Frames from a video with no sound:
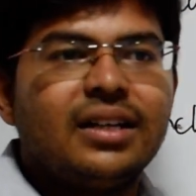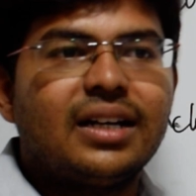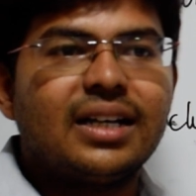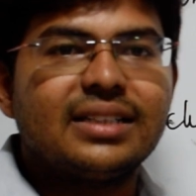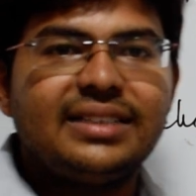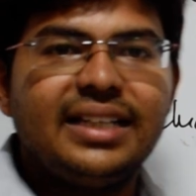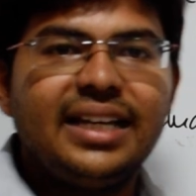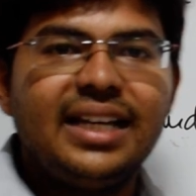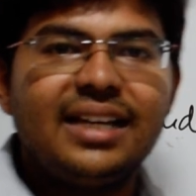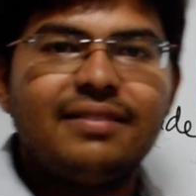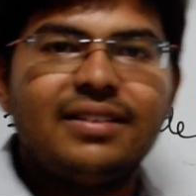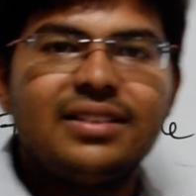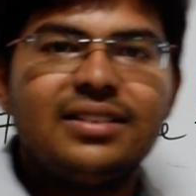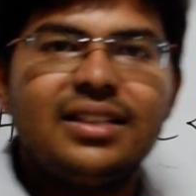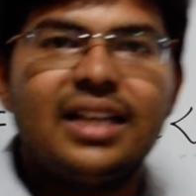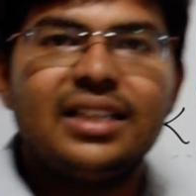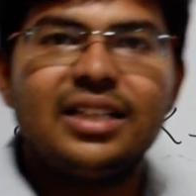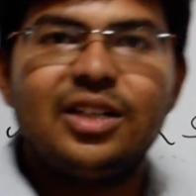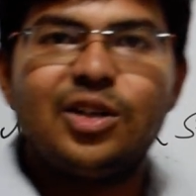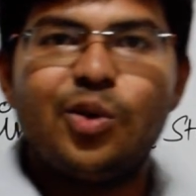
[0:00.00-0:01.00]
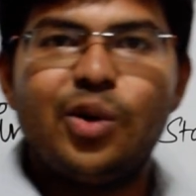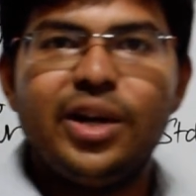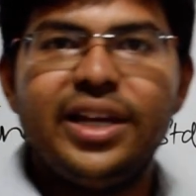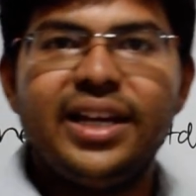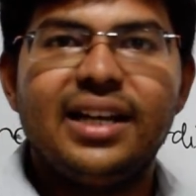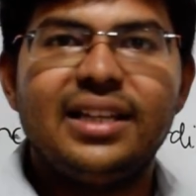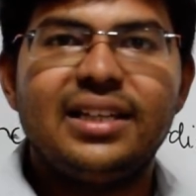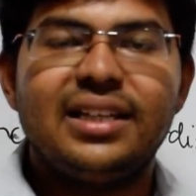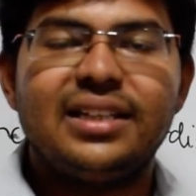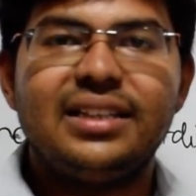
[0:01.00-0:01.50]
நான் சீல வந்து அது
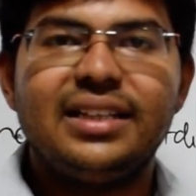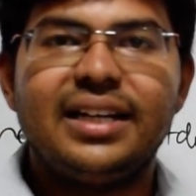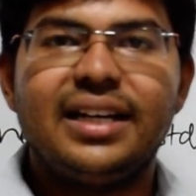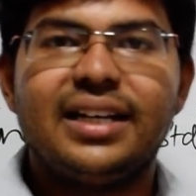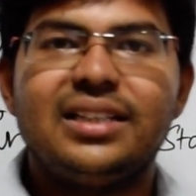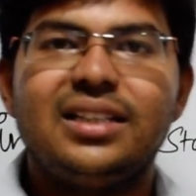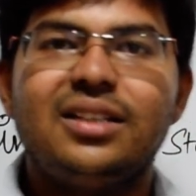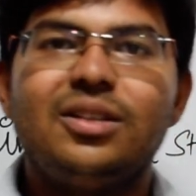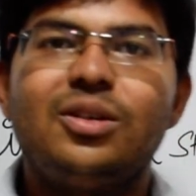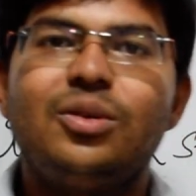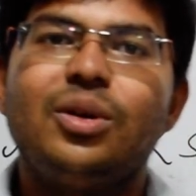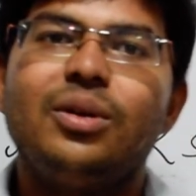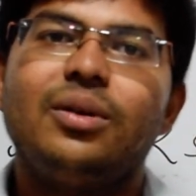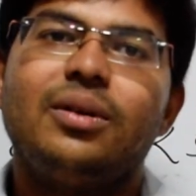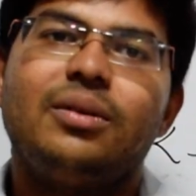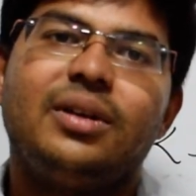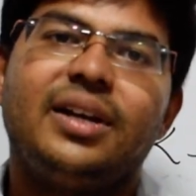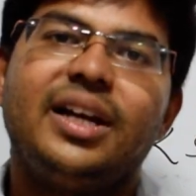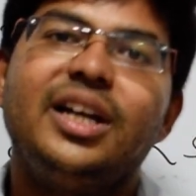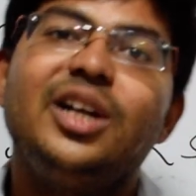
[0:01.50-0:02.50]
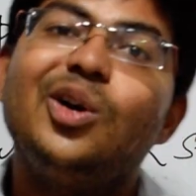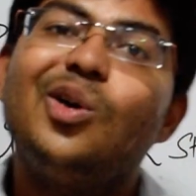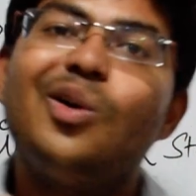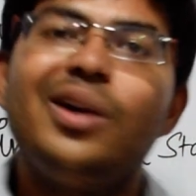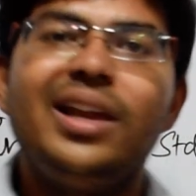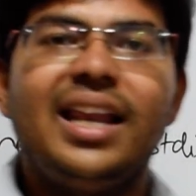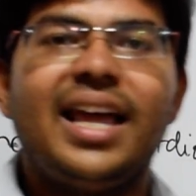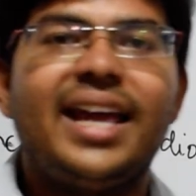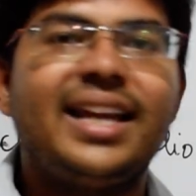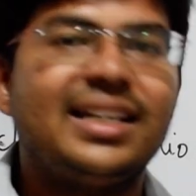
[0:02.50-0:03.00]
கோடிங் எழுதுறதுக்கு கிட்டத்தட்ட ஒரு ரெண்டு
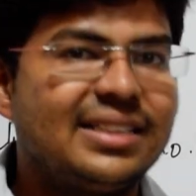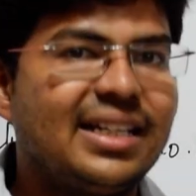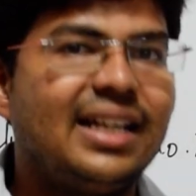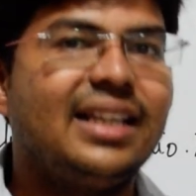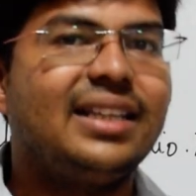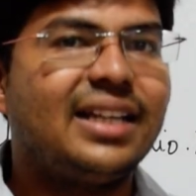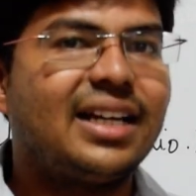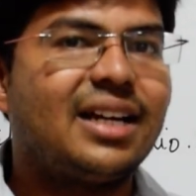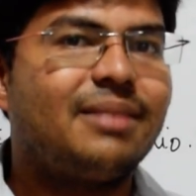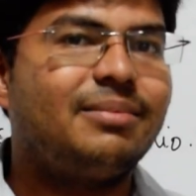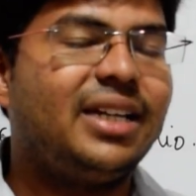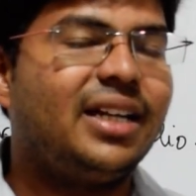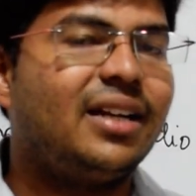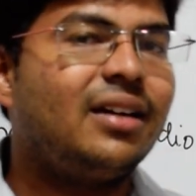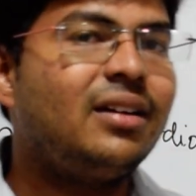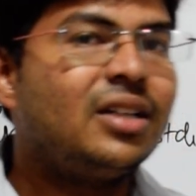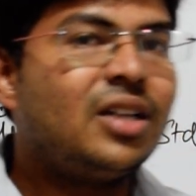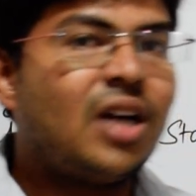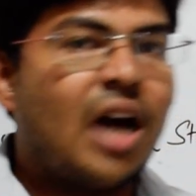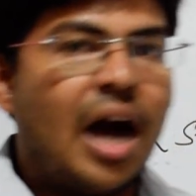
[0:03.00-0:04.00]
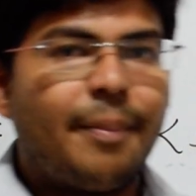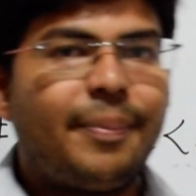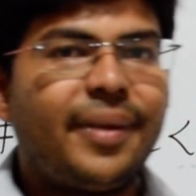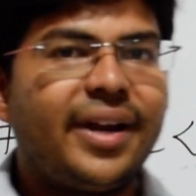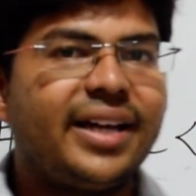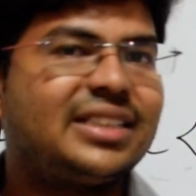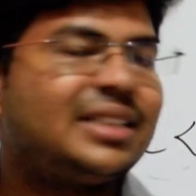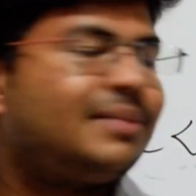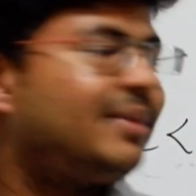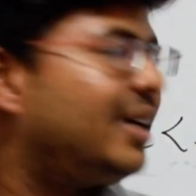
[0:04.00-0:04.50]
கோடி லைன்ஸ் எழுதுறேன் அப்படின்னா
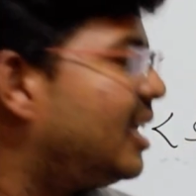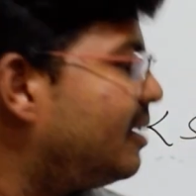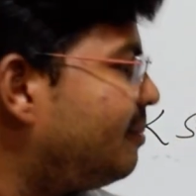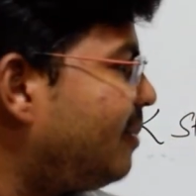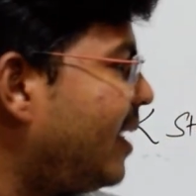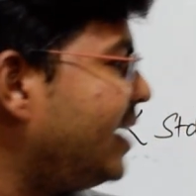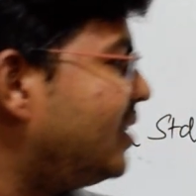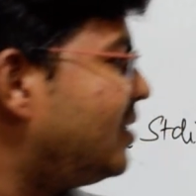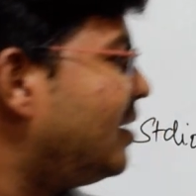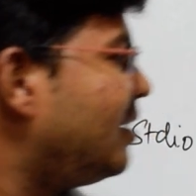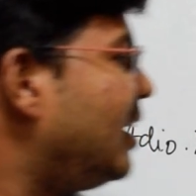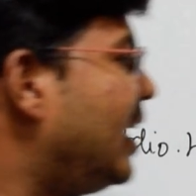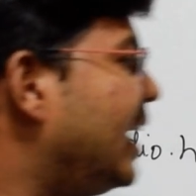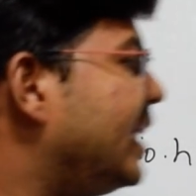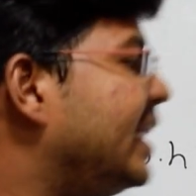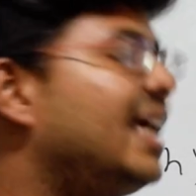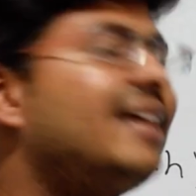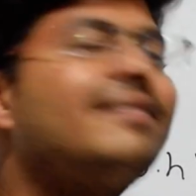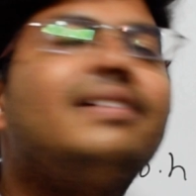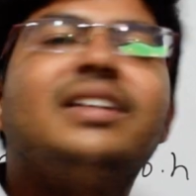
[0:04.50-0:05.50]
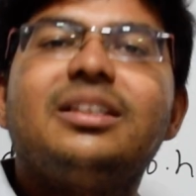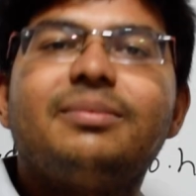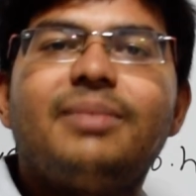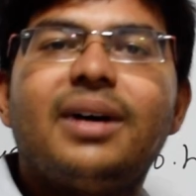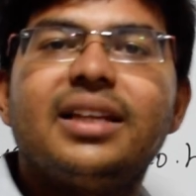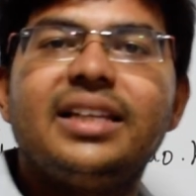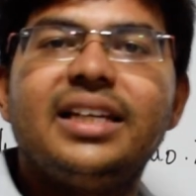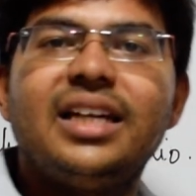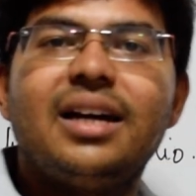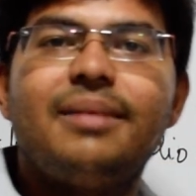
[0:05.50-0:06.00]
அப்ராக்சிமேட்டாக பைத்தானில் அதே வந்து
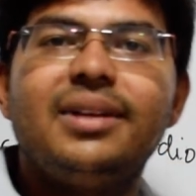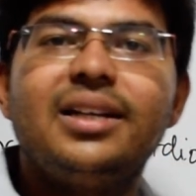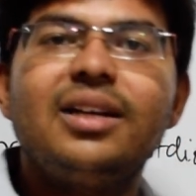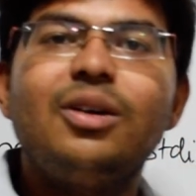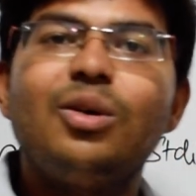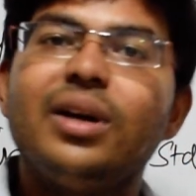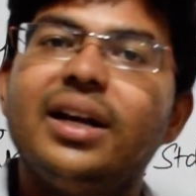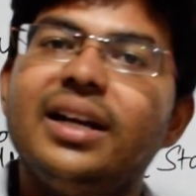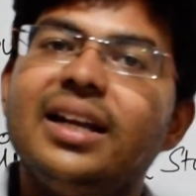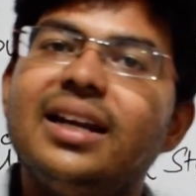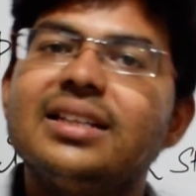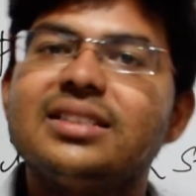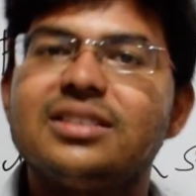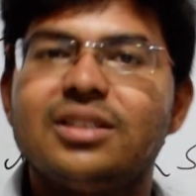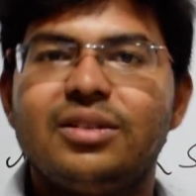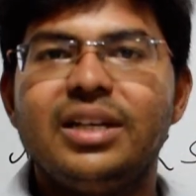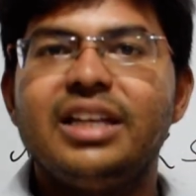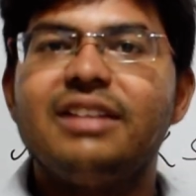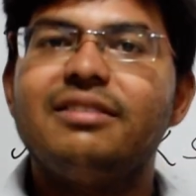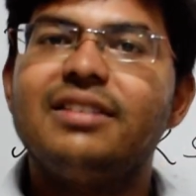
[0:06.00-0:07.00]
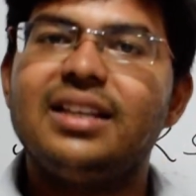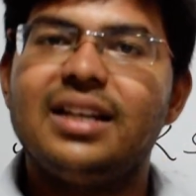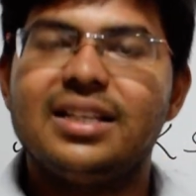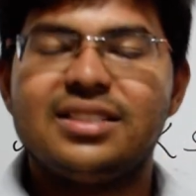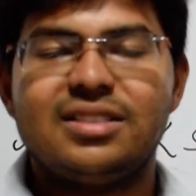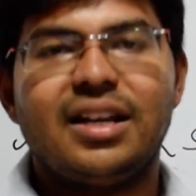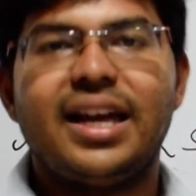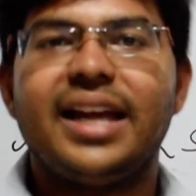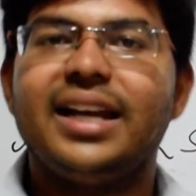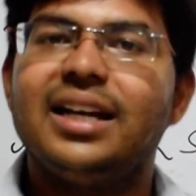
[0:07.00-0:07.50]
பார்த்தீங்க அப்படின்னா ஒரு ரெண்டு லட்சம் இருபது
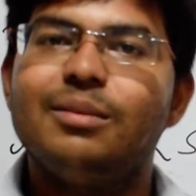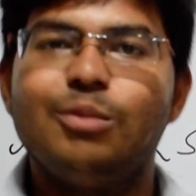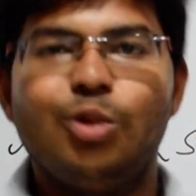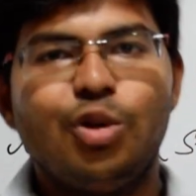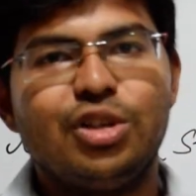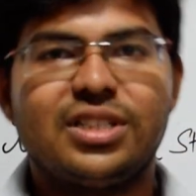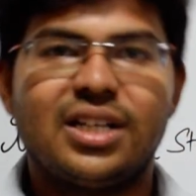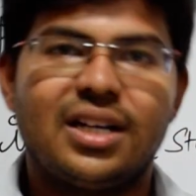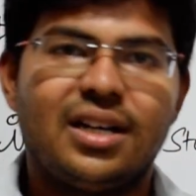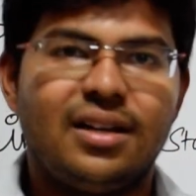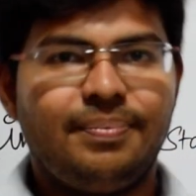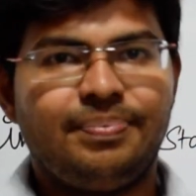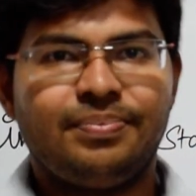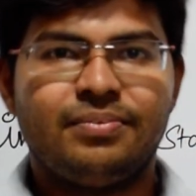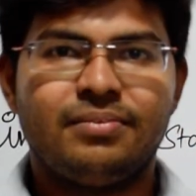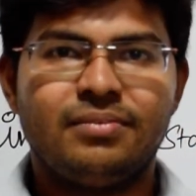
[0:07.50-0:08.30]
லட்சம் லைனில் முடிச்சிடலாம்